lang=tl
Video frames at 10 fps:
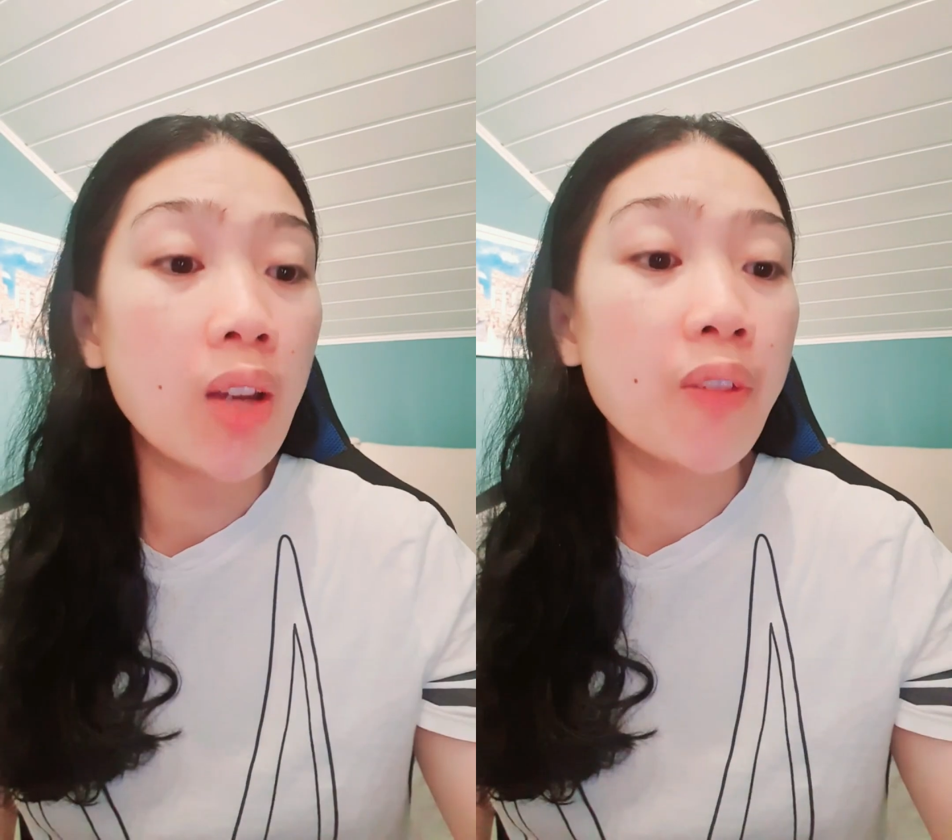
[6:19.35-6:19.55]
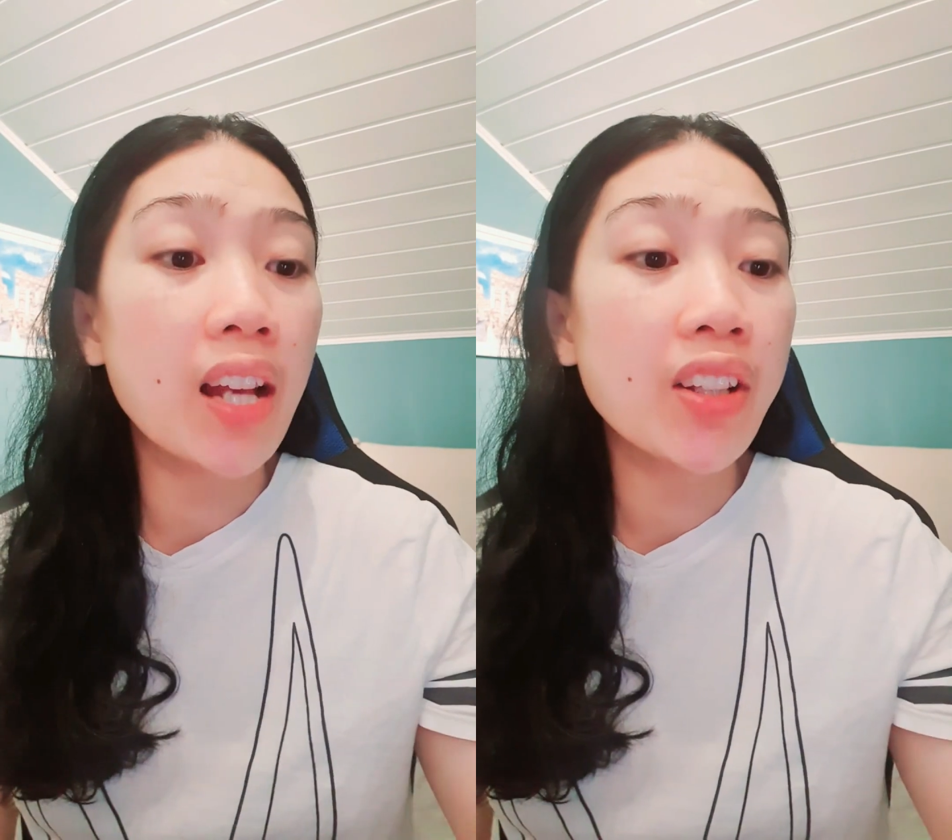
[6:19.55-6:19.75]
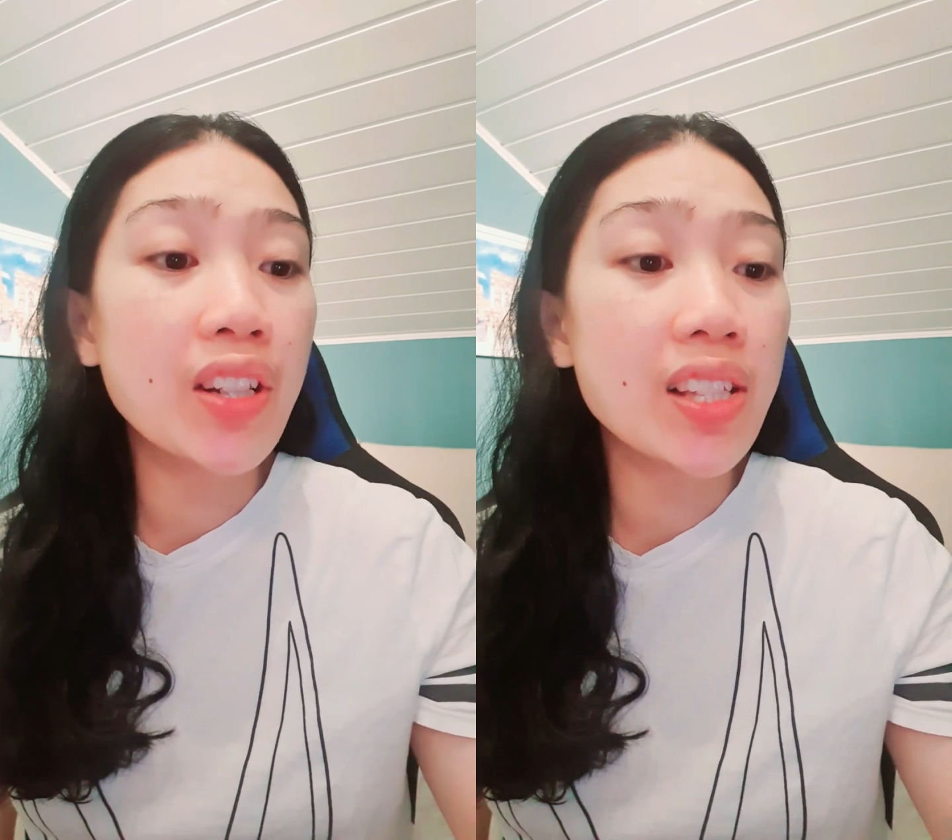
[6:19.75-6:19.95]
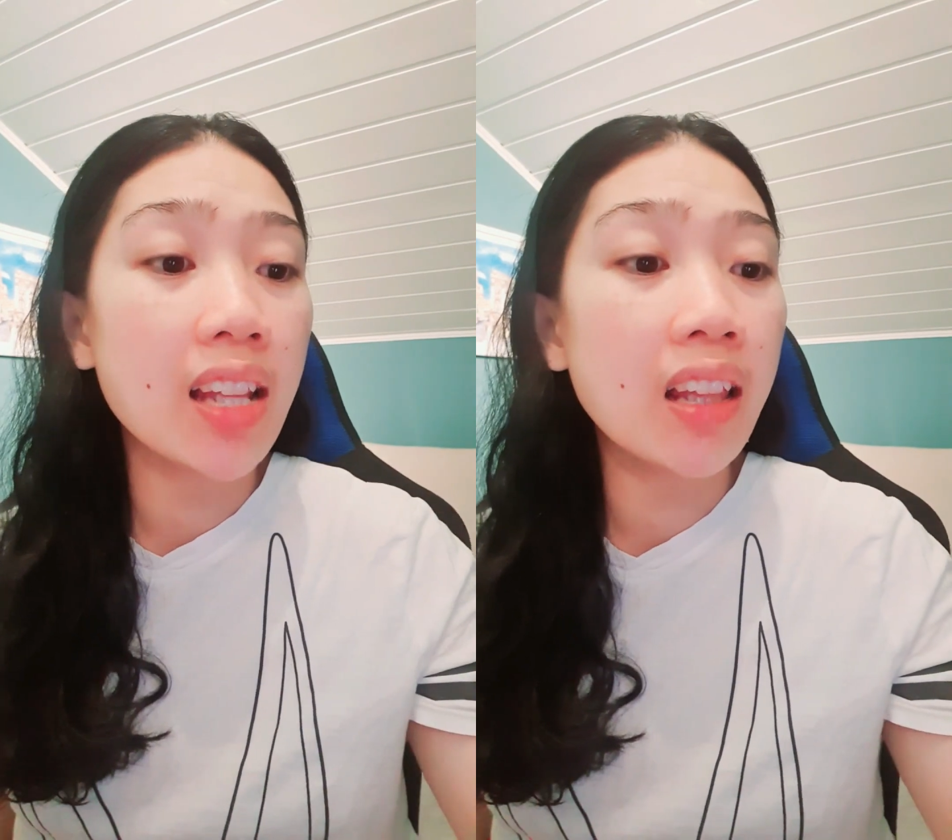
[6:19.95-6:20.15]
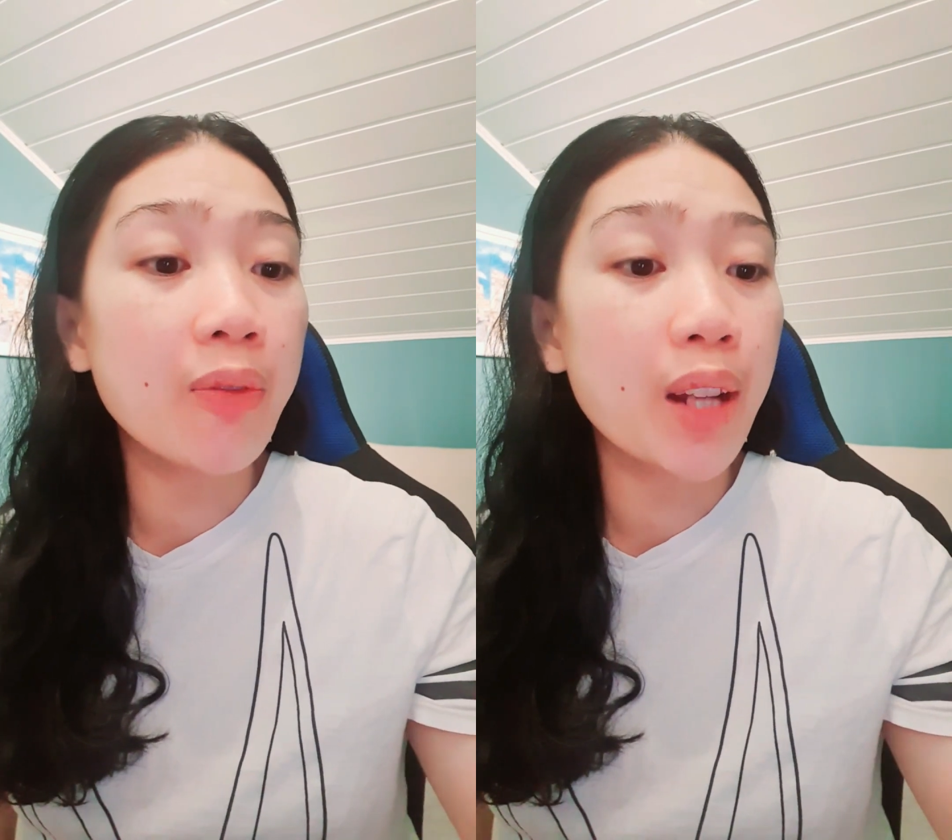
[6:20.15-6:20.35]
Vloggers
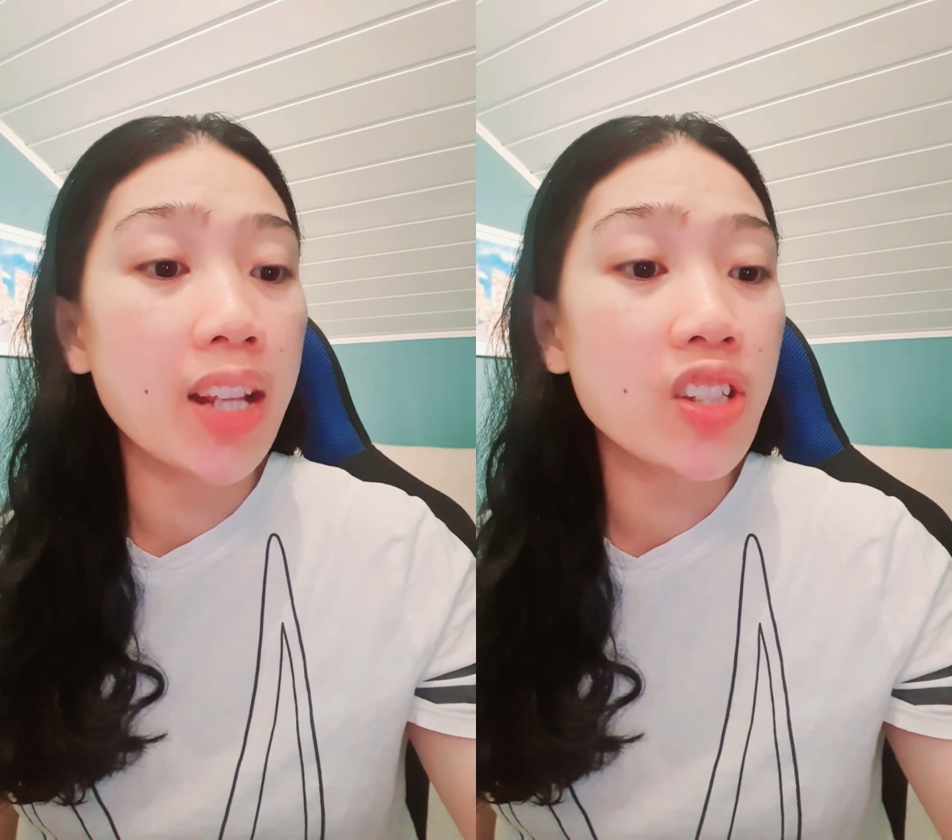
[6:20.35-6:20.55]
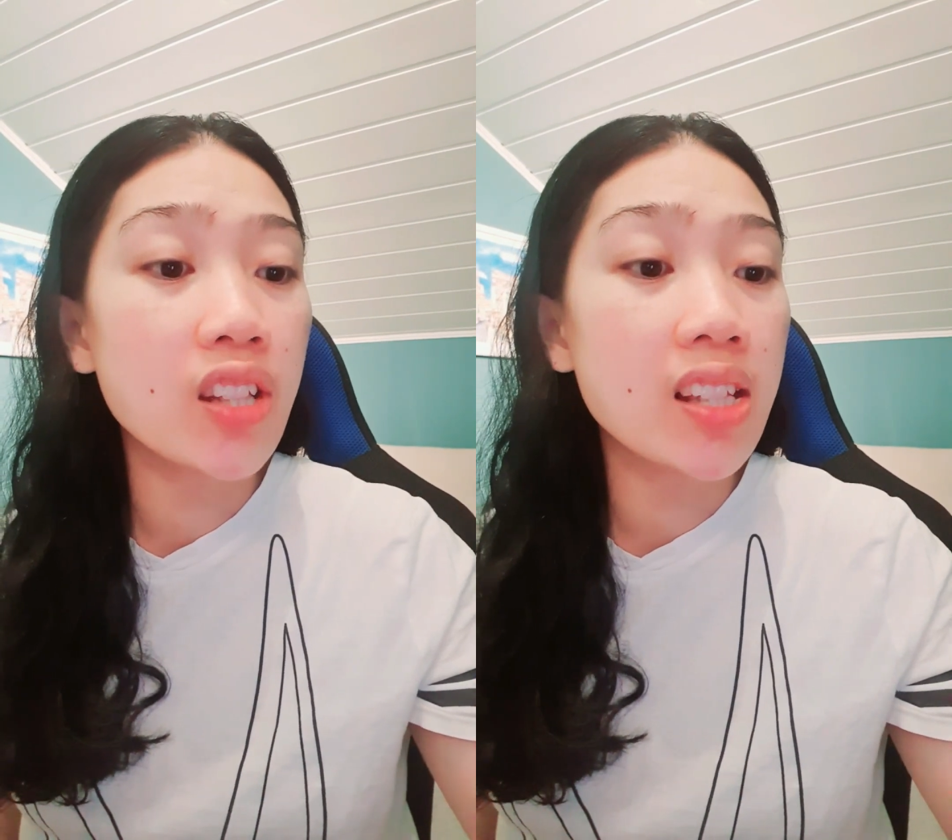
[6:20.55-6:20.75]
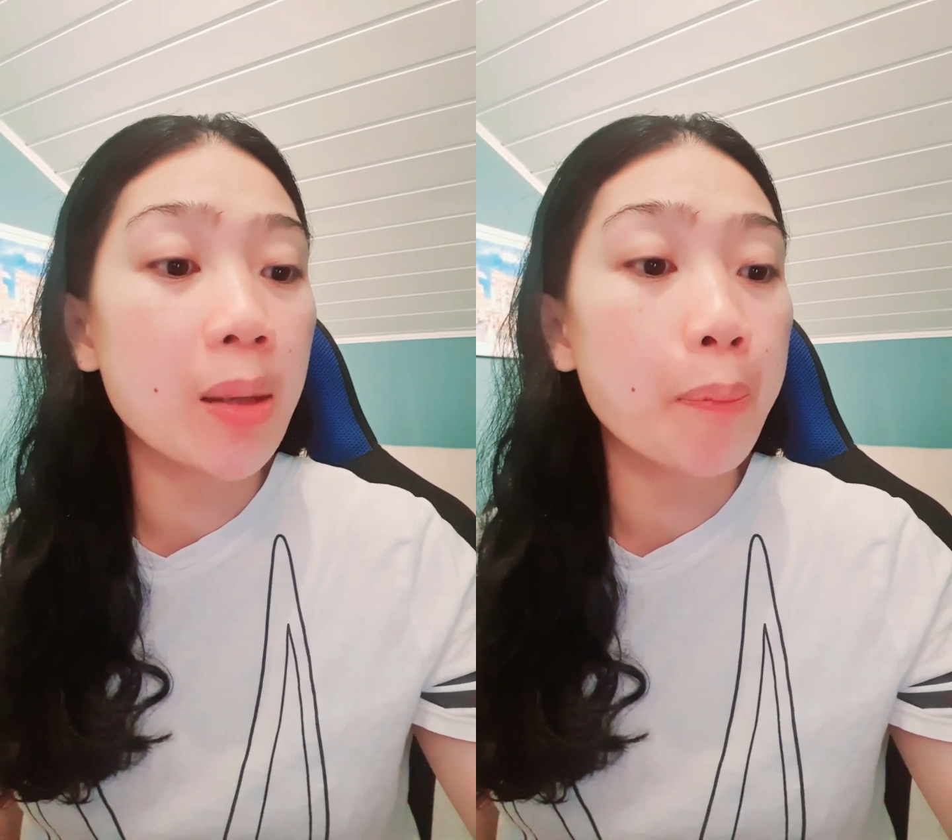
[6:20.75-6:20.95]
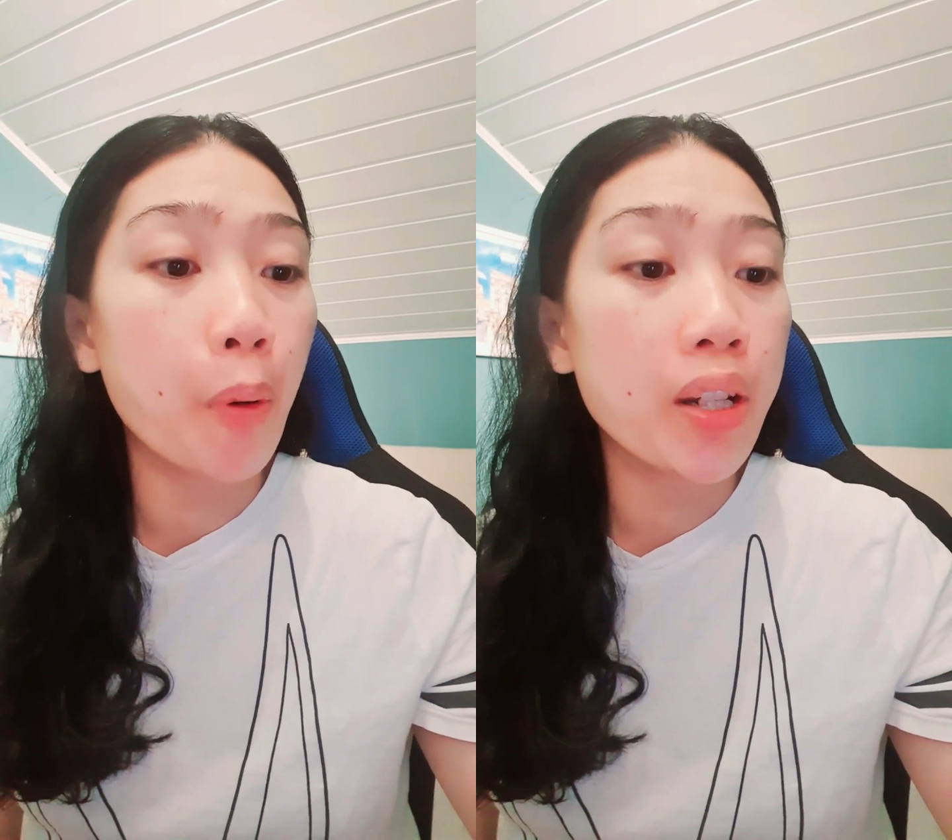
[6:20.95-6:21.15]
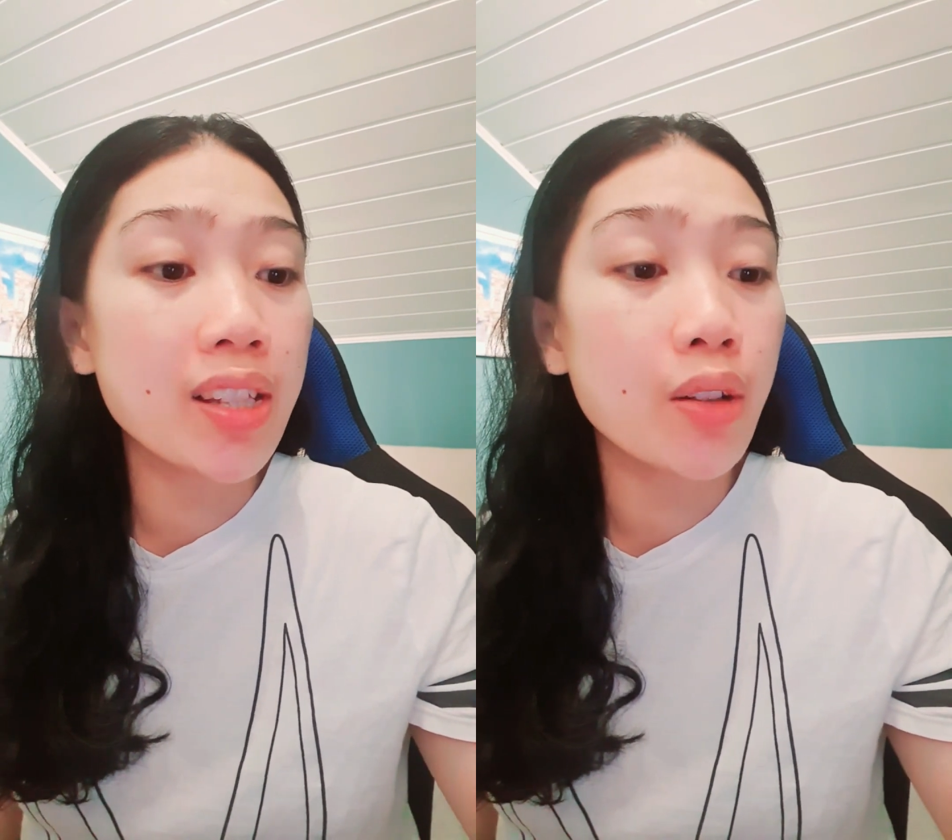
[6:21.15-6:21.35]
can leverage these
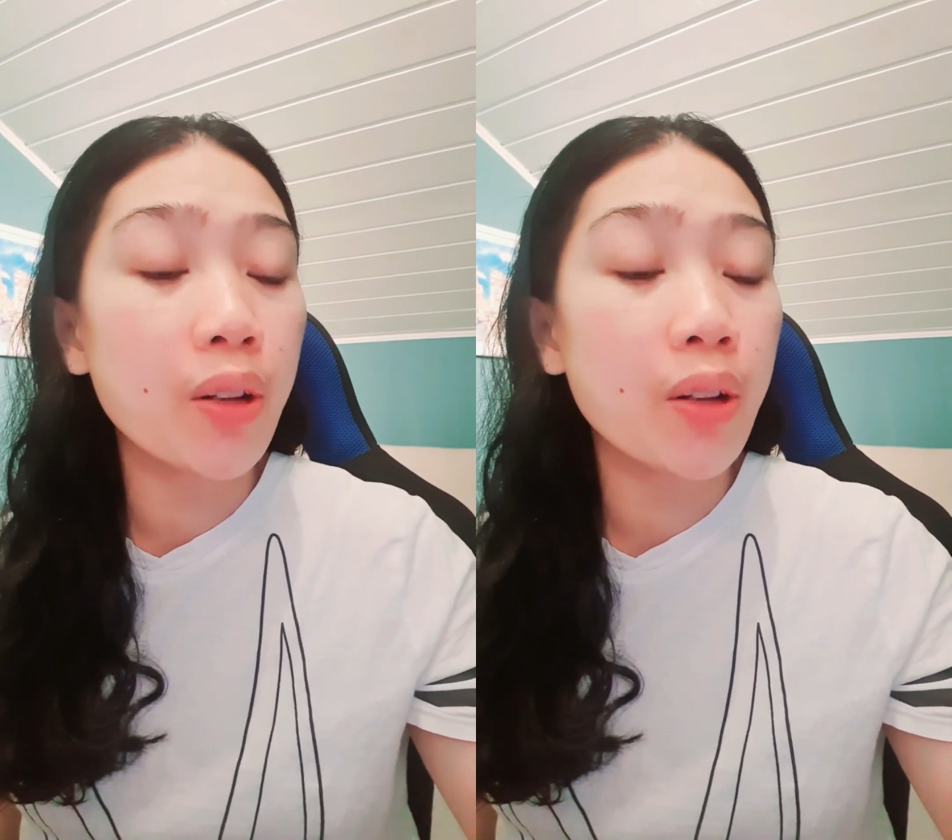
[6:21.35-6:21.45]
reports to